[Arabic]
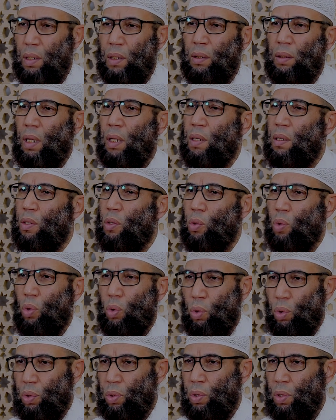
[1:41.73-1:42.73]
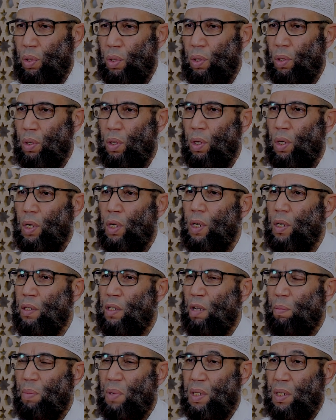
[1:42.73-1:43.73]
دات لوت
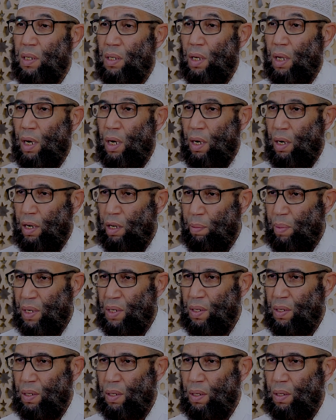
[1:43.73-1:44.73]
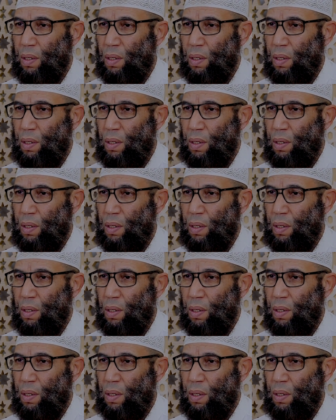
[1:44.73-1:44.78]
سمسنا اللباس